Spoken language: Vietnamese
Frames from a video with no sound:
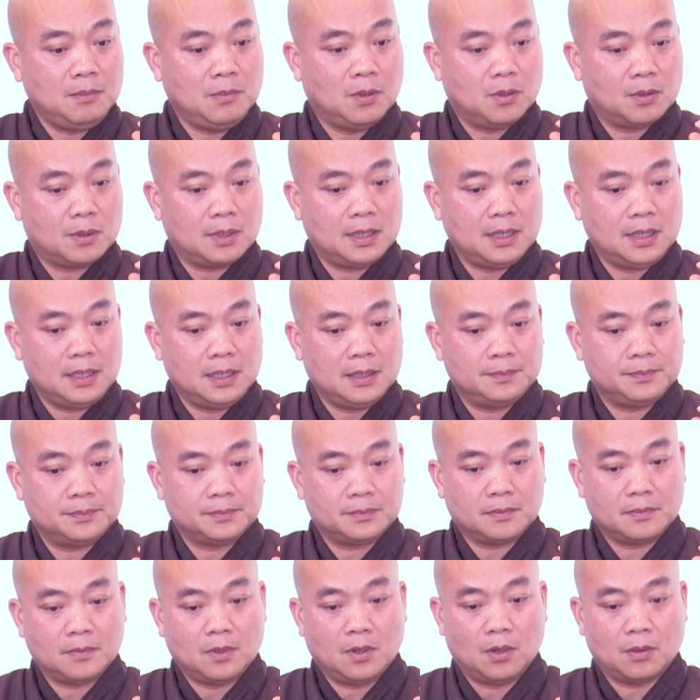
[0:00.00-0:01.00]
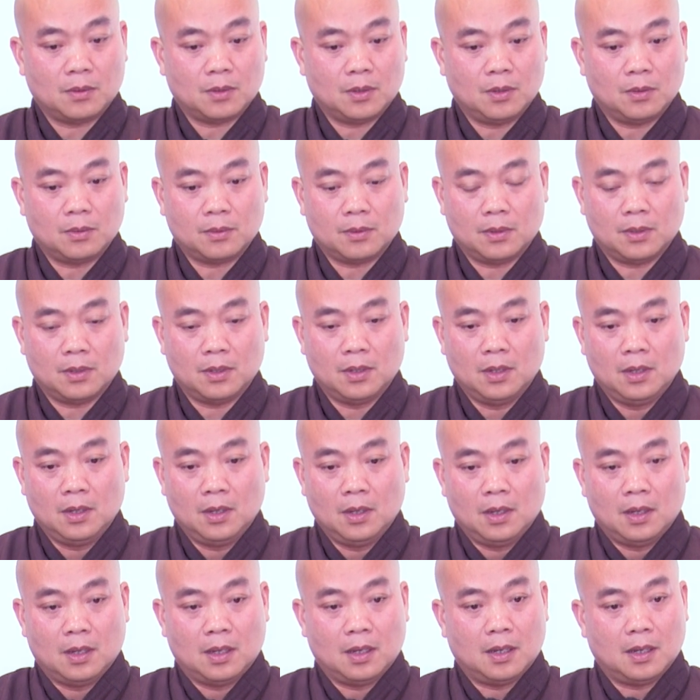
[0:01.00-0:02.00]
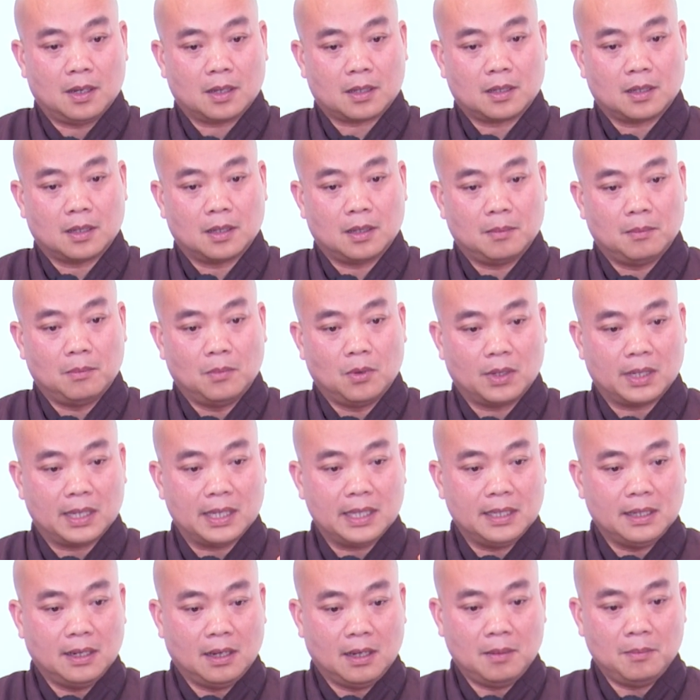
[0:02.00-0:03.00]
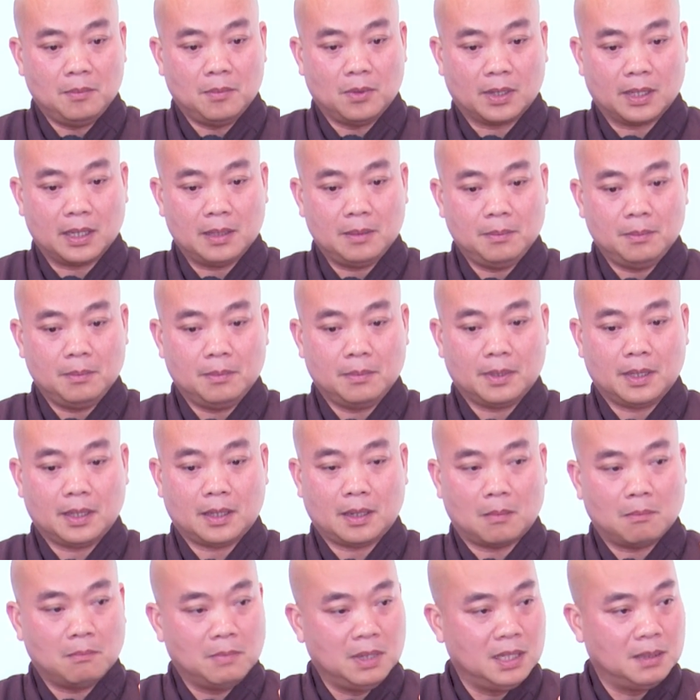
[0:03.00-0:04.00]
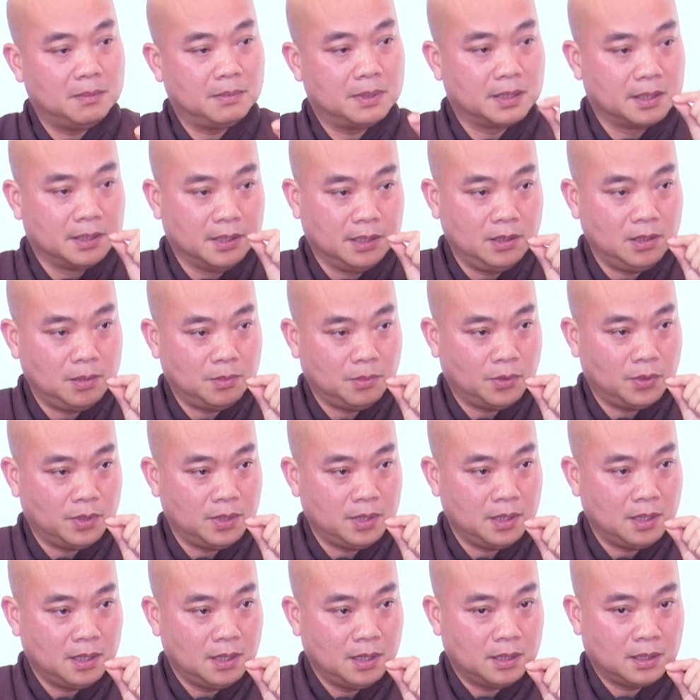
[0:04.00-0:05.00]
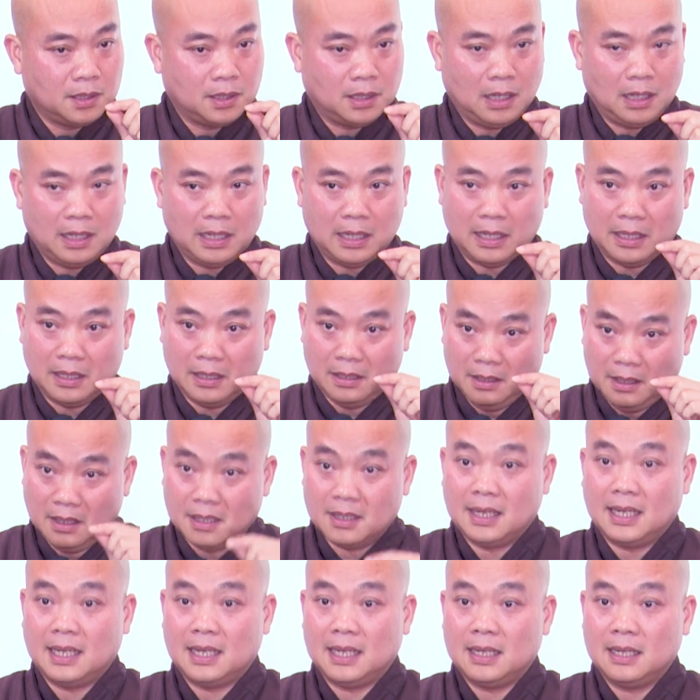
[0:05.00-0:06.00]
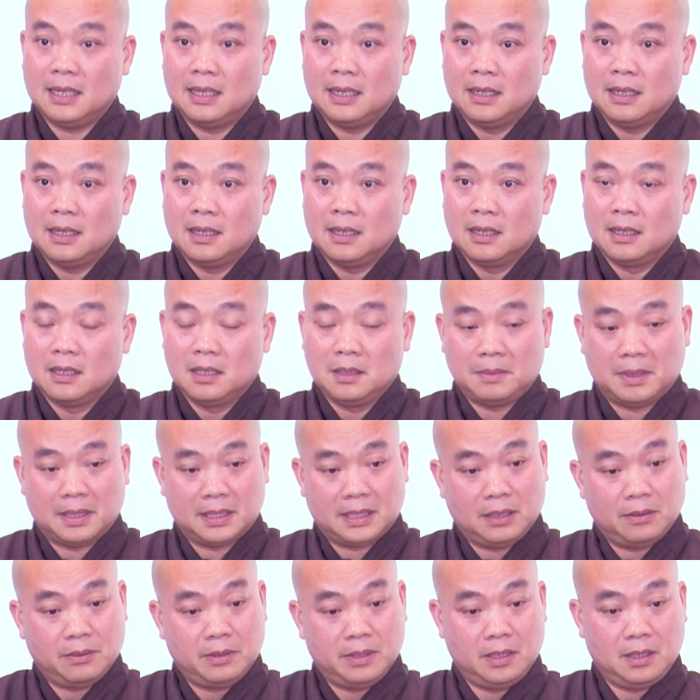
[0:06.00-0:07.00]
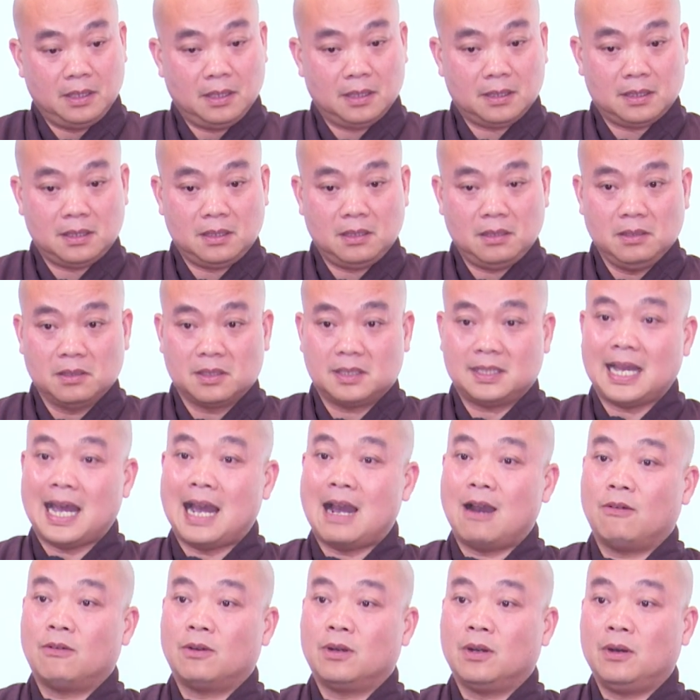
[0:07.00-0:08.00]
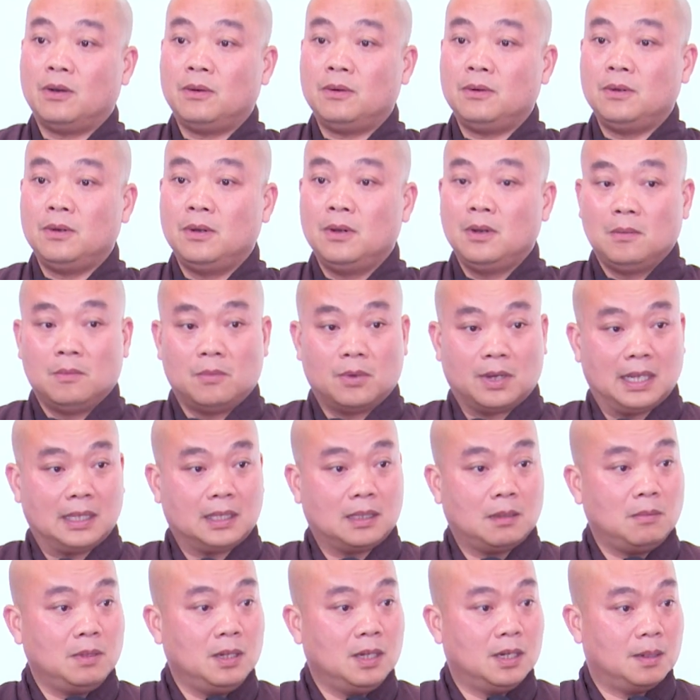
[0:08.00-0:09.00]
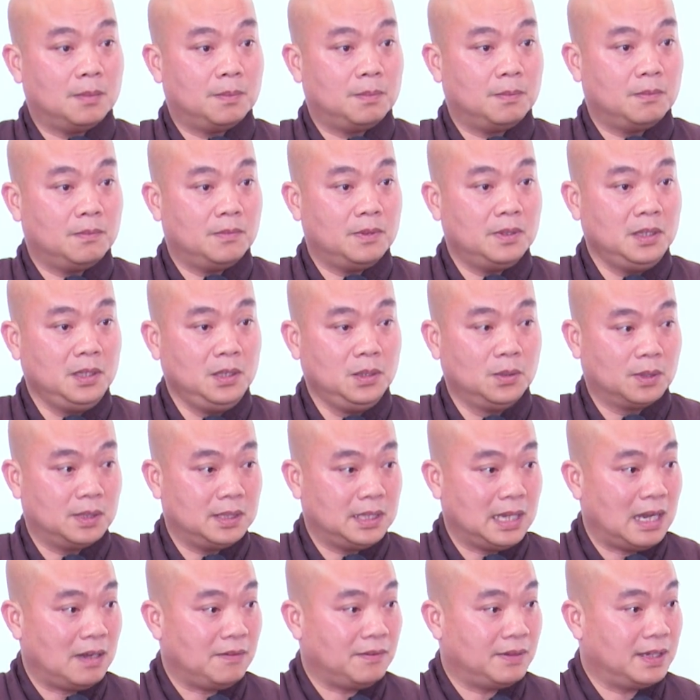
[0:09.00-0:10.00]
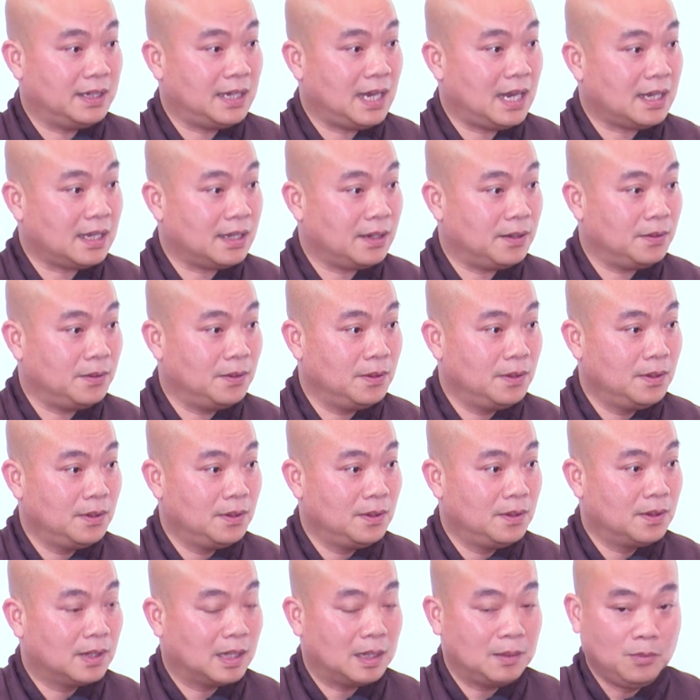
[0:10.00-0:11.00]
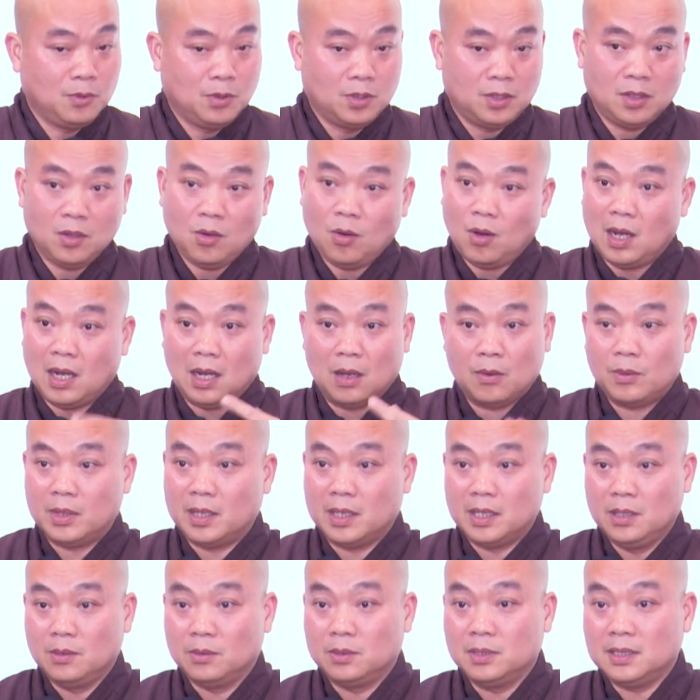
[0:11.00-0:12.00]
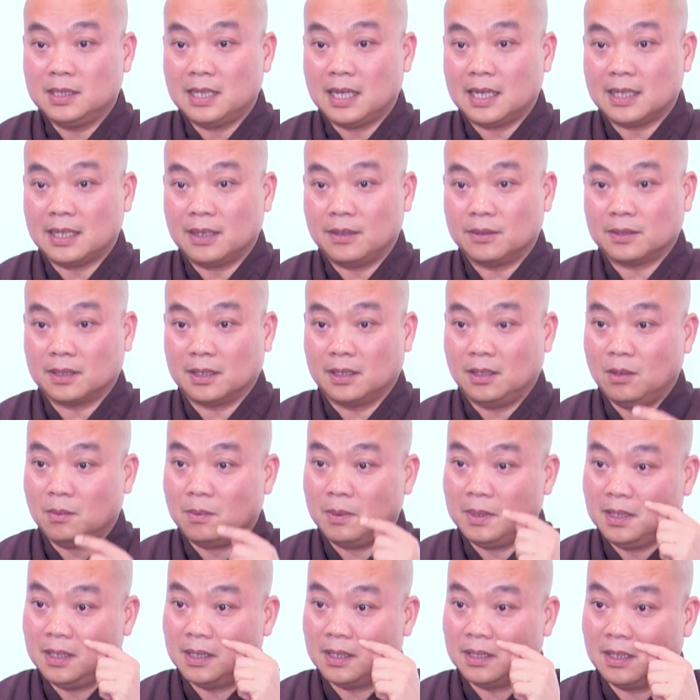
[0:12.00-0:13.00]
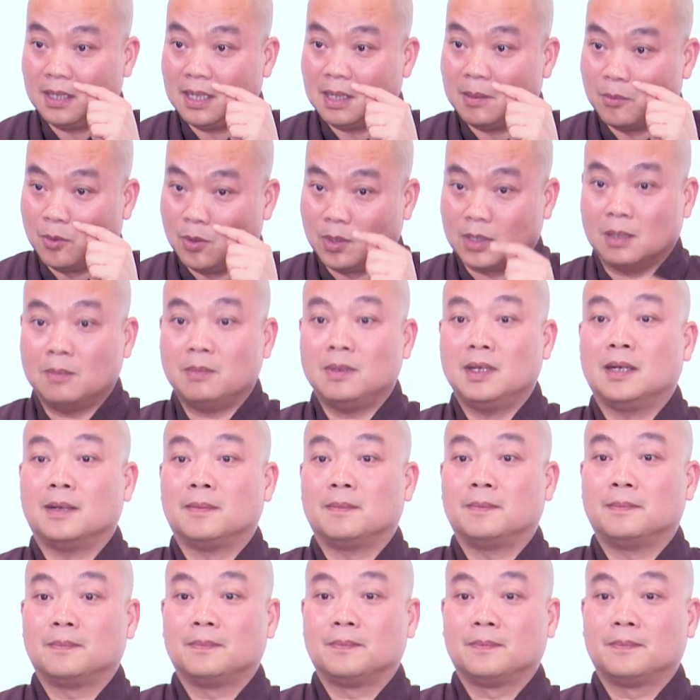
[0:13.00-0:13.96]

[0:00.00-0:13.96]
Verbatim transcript: một cái một, một, một cái gì đó, một cái cái cọng mì mình ngửi được mũi thì nó là đơn lẻ, nhưng mà sau khi nó nó được xào nấu một cái tổng hợp với nhiều cái gia vị khác nhau, cái mùi nó hòa quyện nhiều thứ khác nhau thì lúc bây giờ nó là mùi tổng hợp,